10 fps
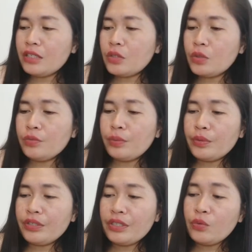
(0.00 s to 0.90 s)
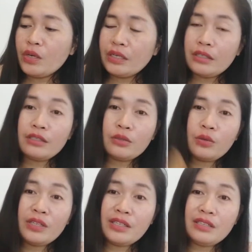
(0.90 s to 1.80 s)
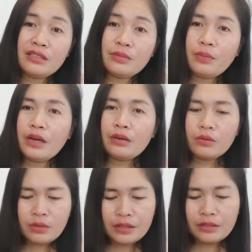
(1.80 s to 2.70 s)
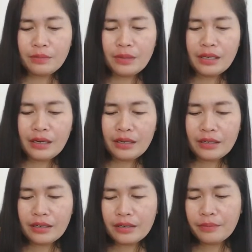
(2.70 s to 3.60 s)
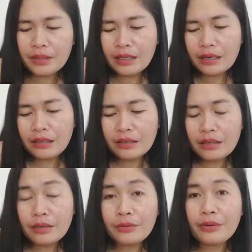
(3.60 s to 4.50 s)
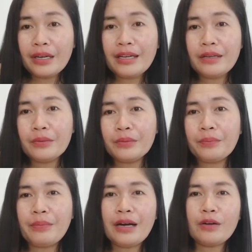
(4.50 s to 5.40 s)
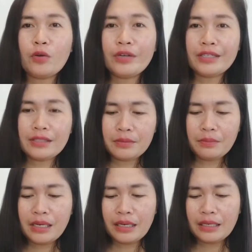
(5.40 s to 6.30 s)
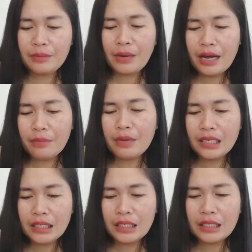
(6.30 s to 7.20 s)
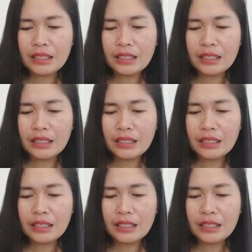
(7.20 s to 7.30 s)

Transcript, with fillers: So, 41 is okay din sa paa ko kasi malaki nga. matapad nga ako kaya yung paa ko is malaki. Mahaba din.